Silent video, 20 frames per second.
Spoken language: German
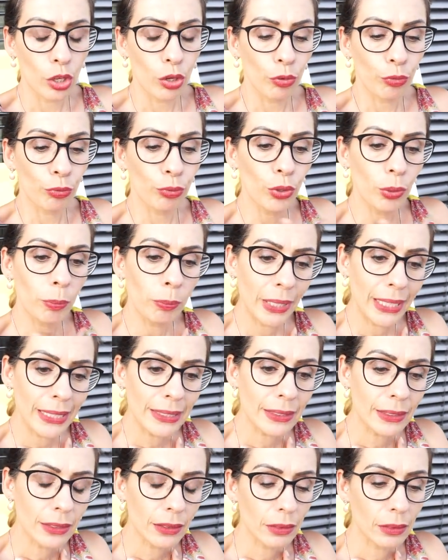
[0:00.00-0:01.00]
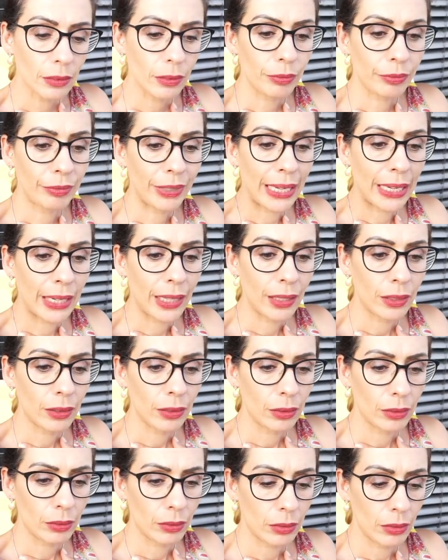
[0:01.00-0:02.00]
Für mich war
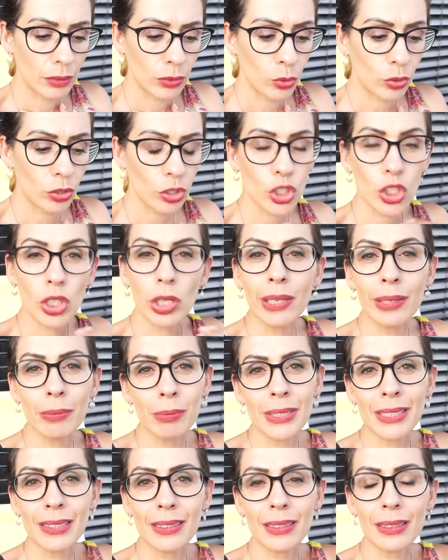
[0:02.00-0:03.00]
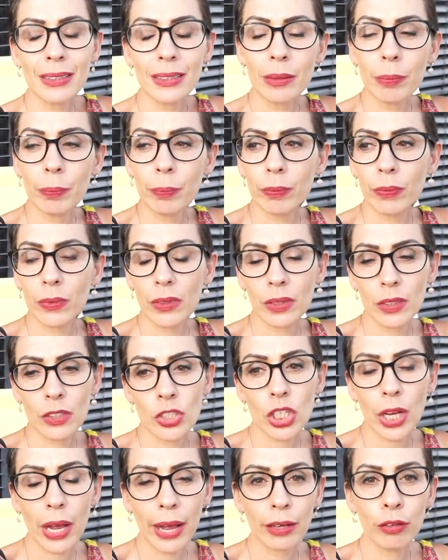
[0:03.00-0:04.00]
so das Schlimmste, den
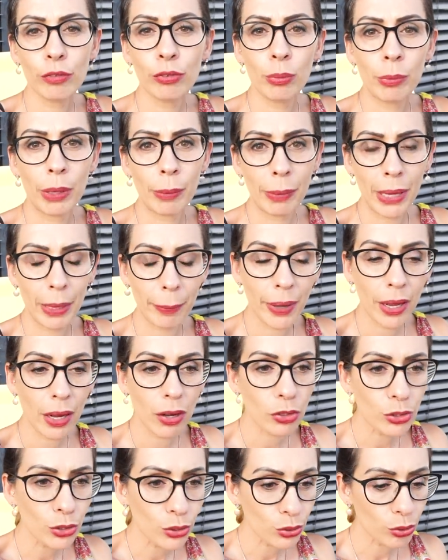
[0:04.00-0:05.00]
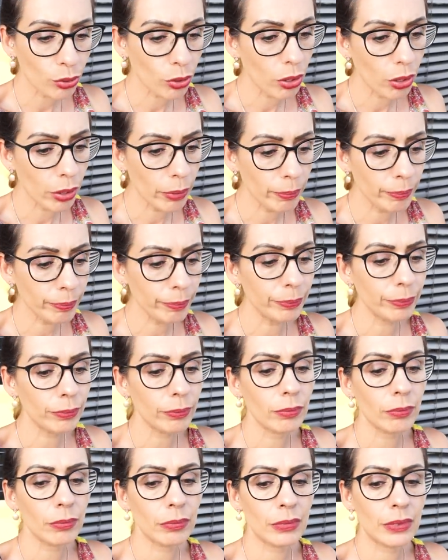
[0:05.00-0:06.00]
Schrank von meinem Papa auszuräumen.
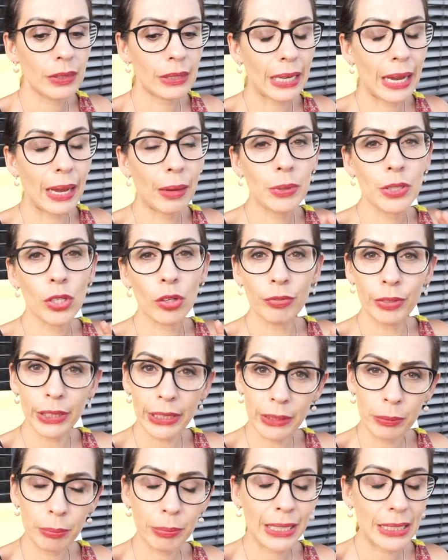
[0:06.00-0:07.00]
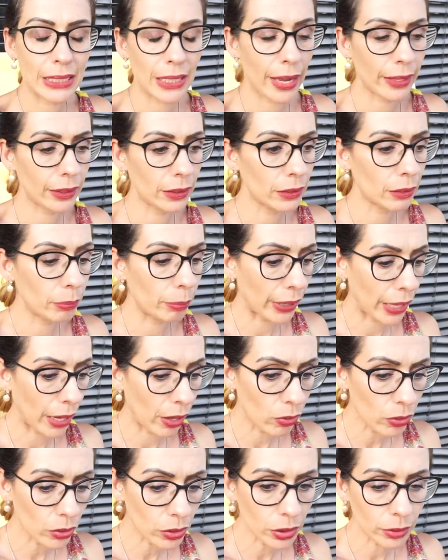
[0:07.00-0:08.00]
Da habe ich auch wirklich ein paar Tage
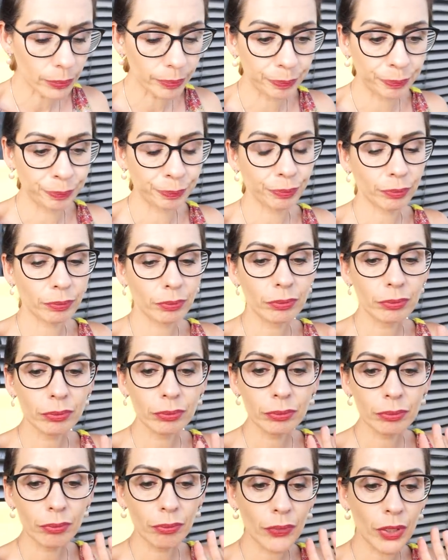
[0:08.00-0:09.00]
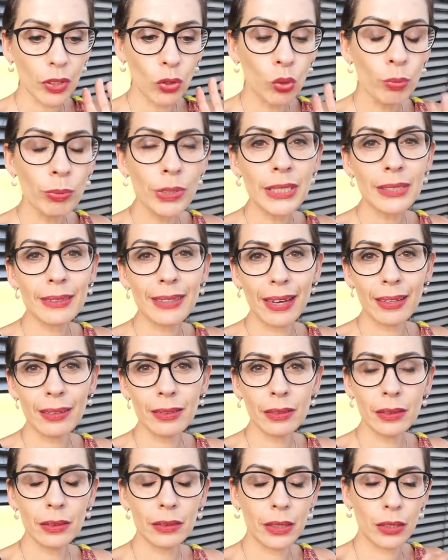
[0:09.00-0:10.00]
gebraucht, um mich
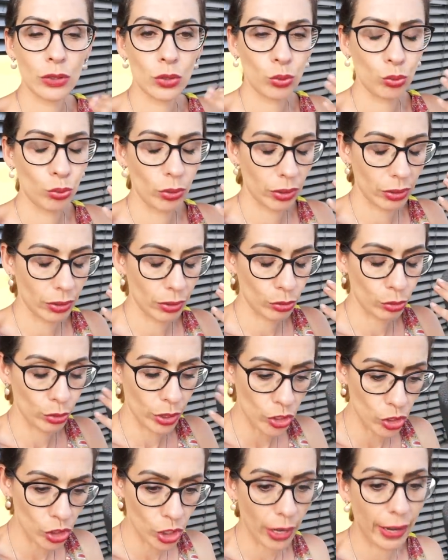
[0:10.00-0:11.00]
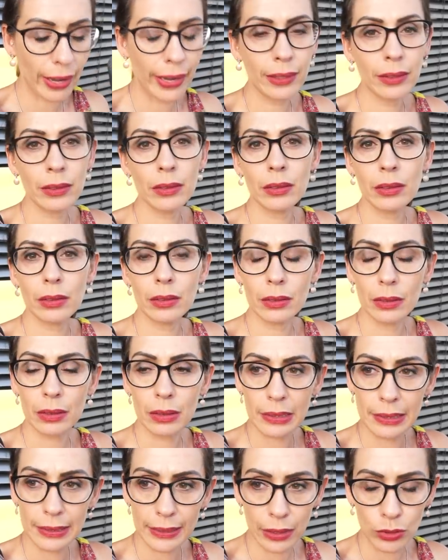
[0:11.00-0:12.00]
dann dazu zu entscheiden,
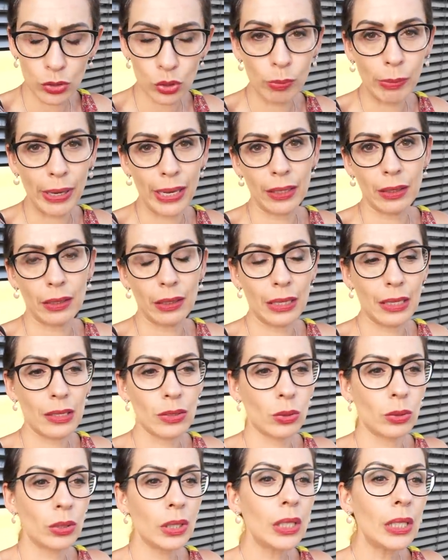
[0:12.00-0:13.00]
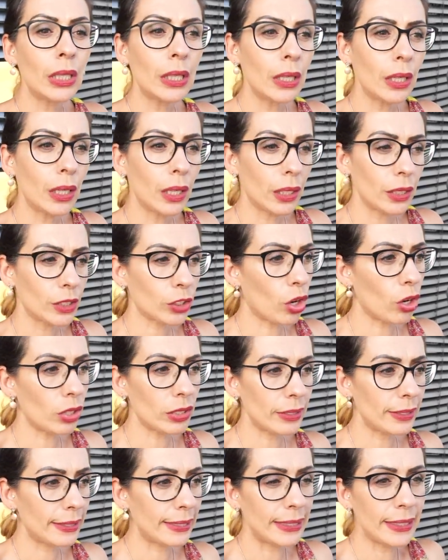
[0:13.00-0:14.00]
es dann zu machen. Also ich
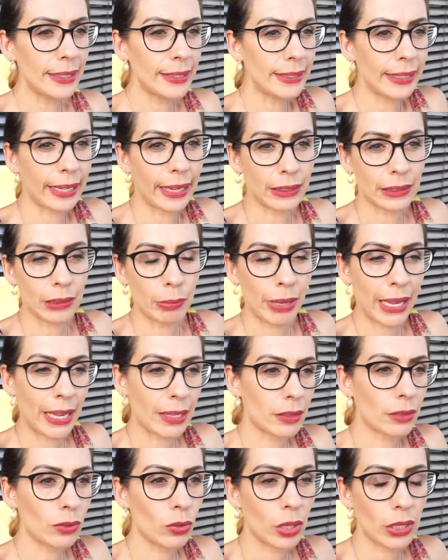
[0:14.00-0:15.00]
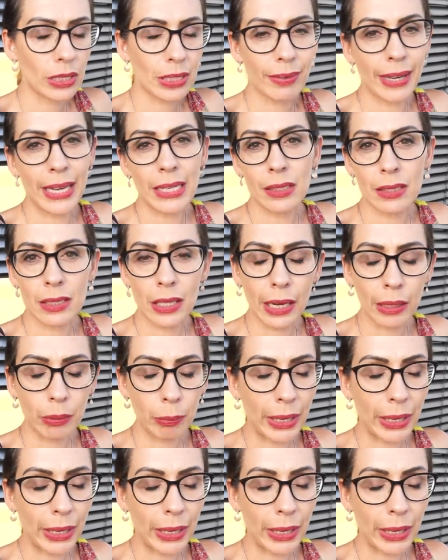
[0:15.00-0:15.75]
konnte das nicht direkt am ersten oder zweiten Tag